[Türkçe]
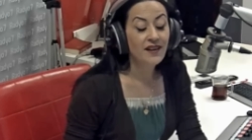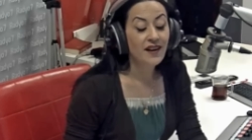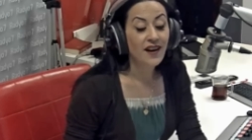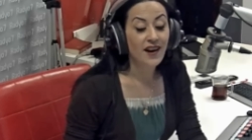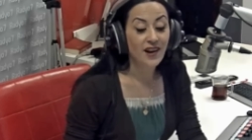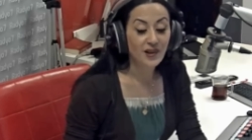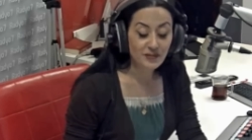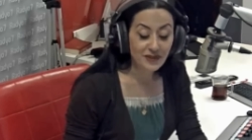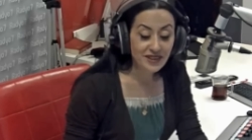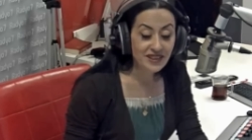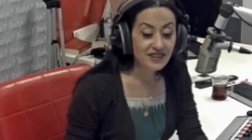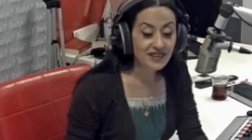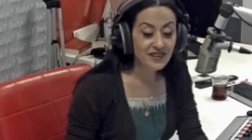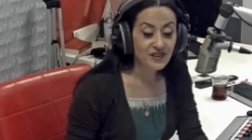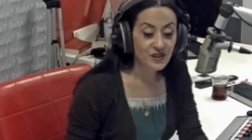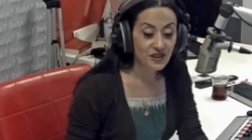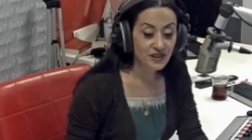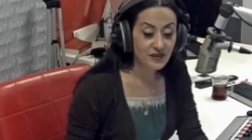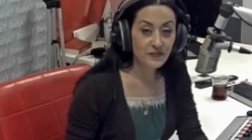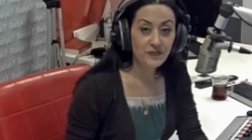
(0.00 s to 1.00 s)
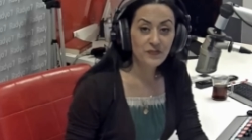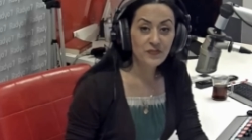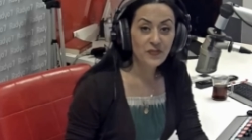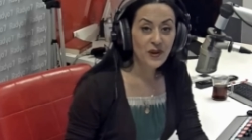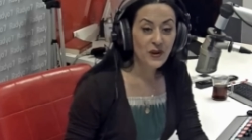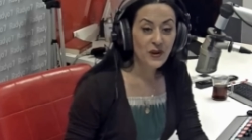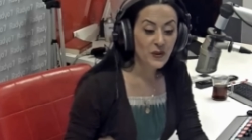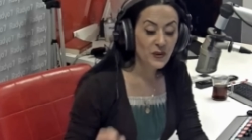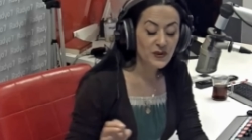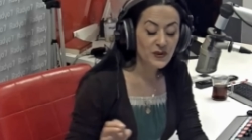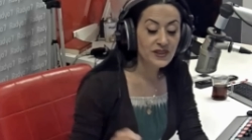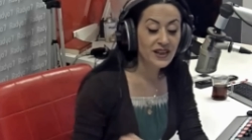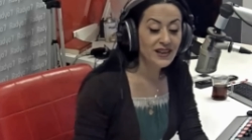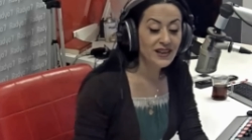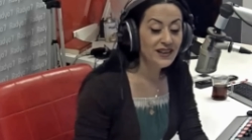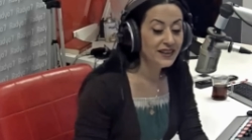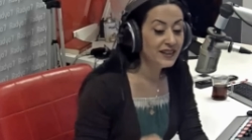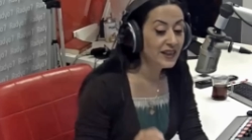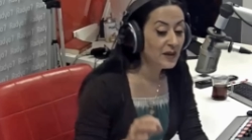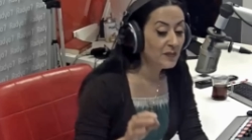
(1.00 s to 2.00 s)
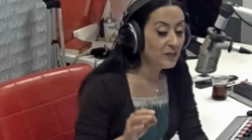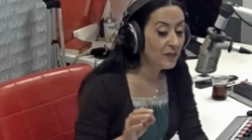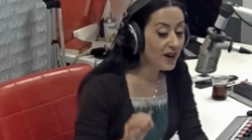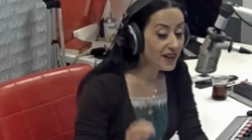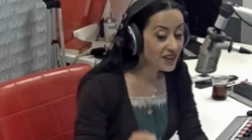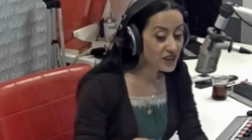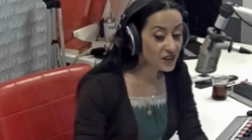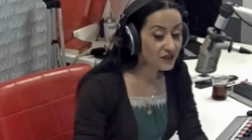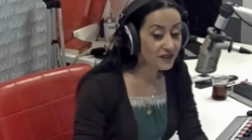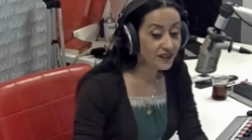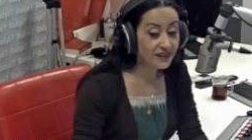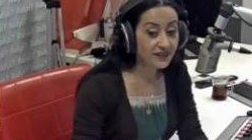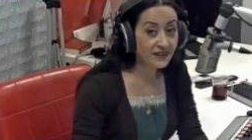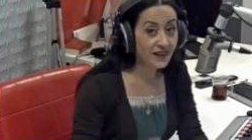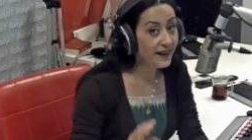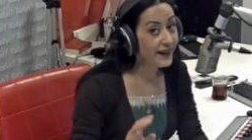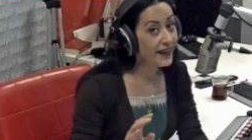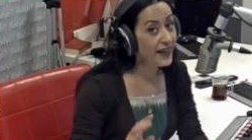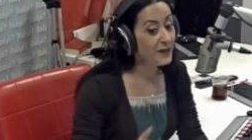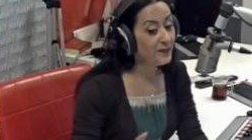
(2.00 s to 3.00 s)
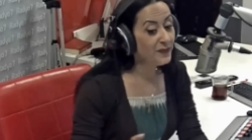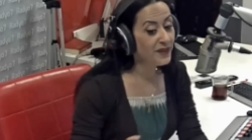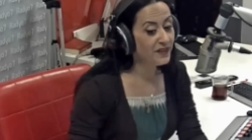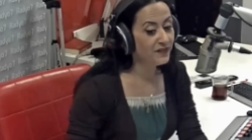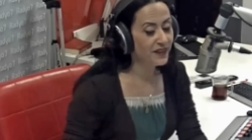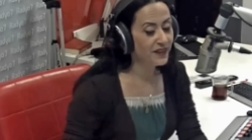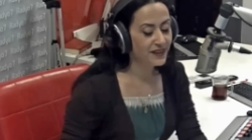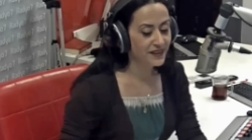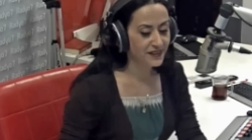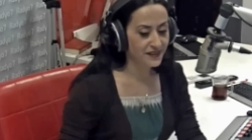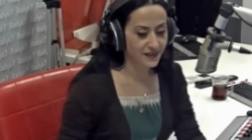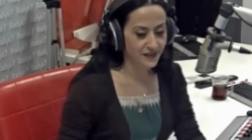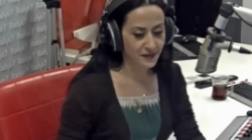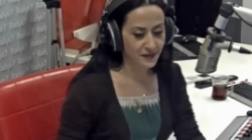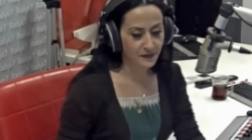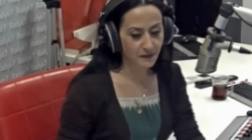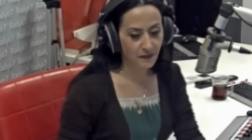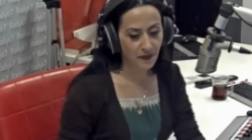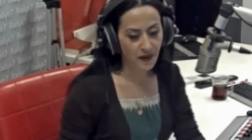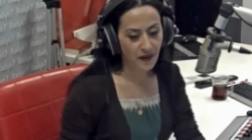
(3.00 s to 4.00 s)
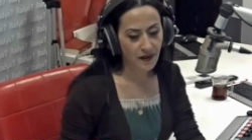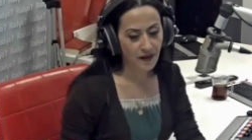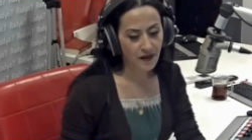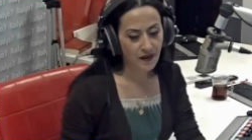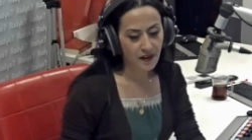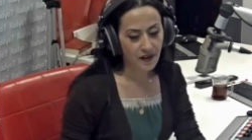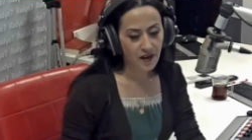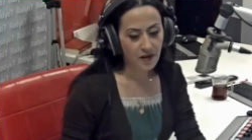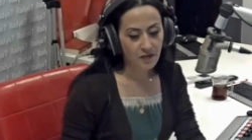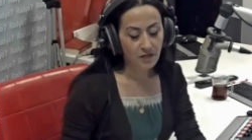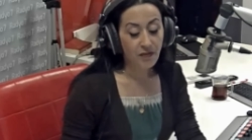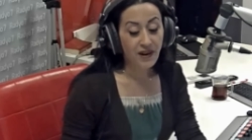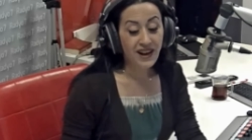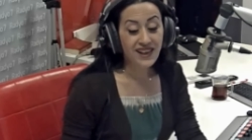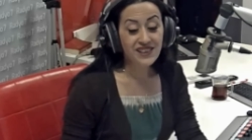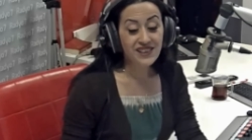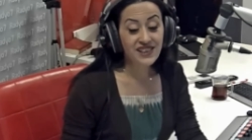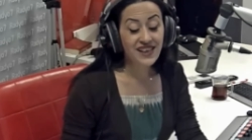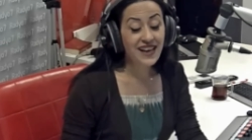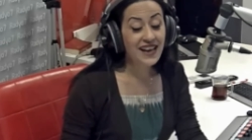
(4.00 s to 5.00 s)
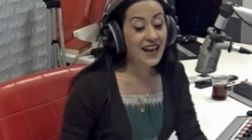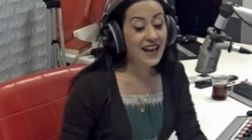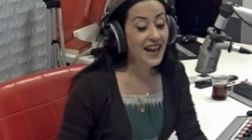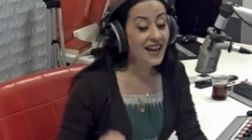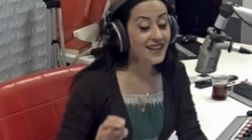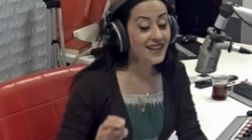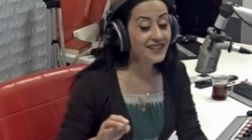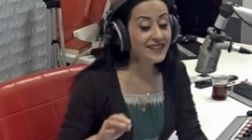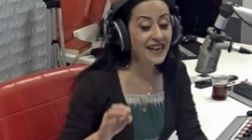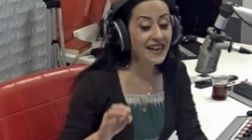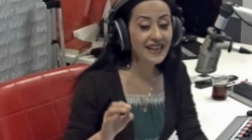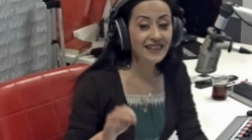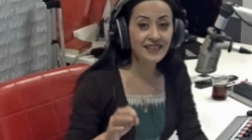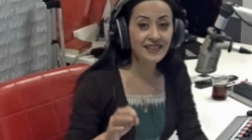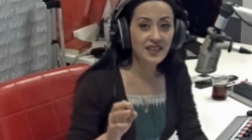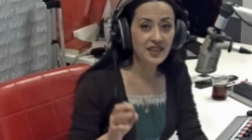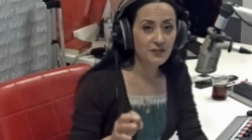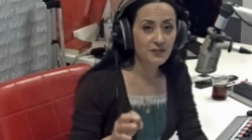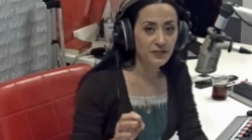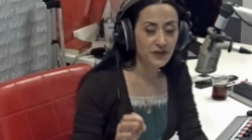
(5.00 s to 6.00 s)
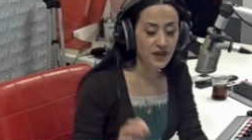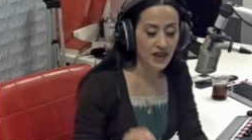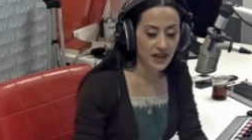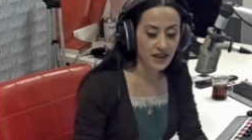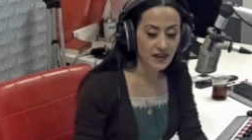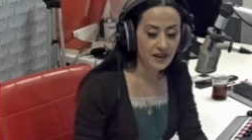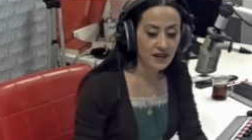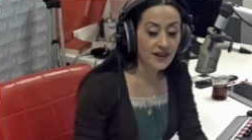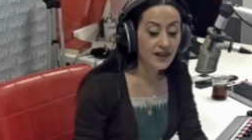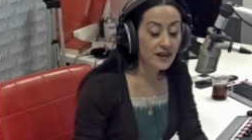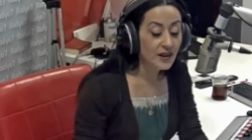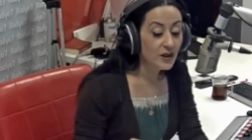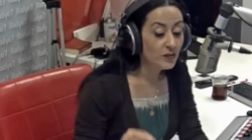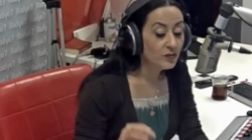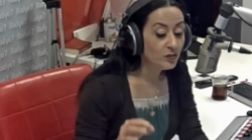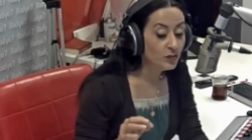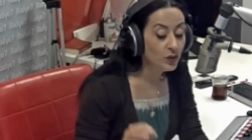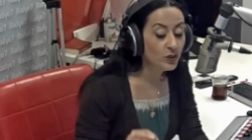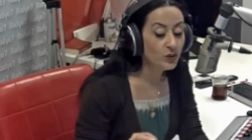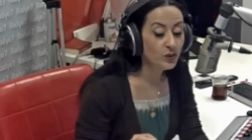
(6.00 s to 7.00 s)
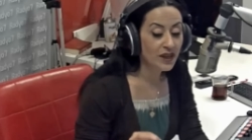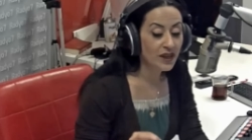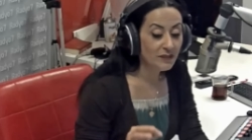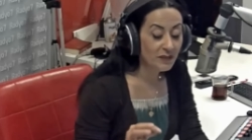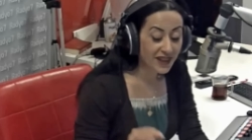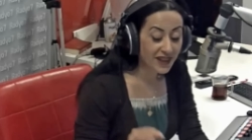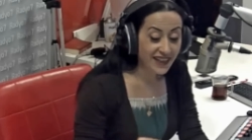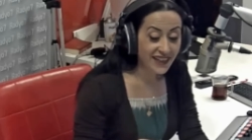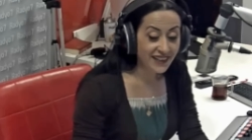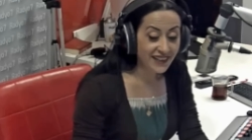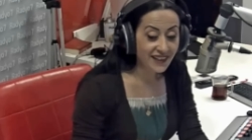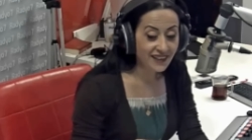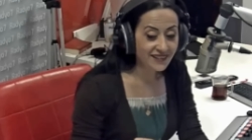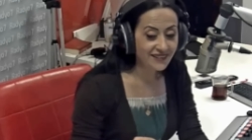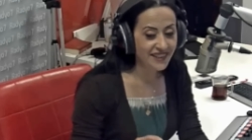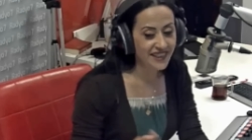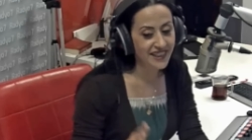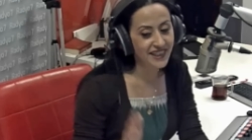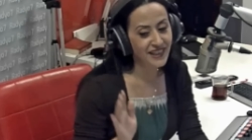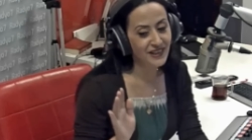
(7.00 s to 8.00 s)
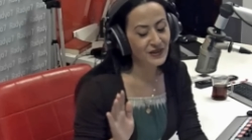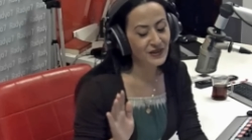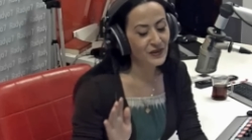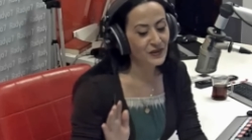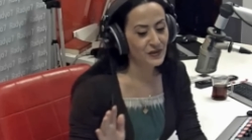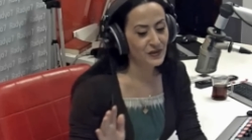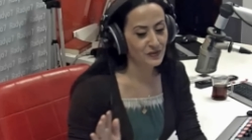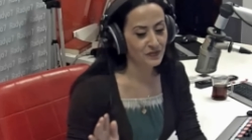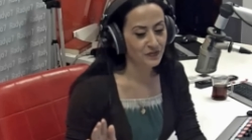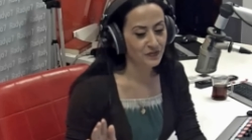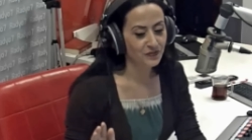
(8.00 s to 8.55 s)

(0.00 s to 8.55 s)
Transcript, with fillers: alması için özellikle bahçıvanına emir verir. Bahçeye her geldiğimde bu güle bakarak dinleniyorum.